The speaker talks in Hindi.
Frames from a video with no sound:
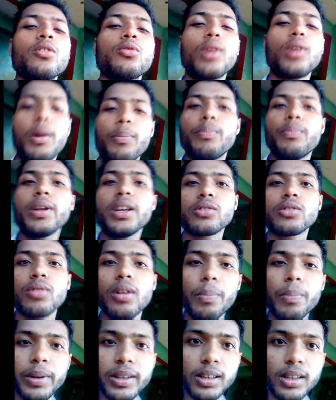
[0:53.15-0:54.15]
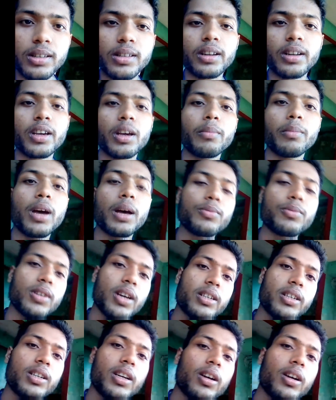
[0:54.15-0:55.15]
तो आप प्लीज़ थोड़ा पेशेंस रखिए मैं
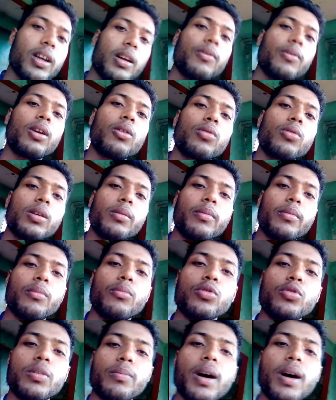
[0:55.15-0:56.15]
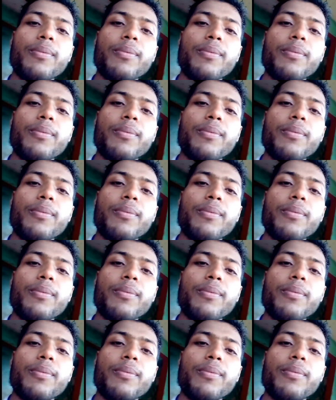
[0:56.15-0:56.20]
आपसे आज ये कहने वाला हूँ कि मुझे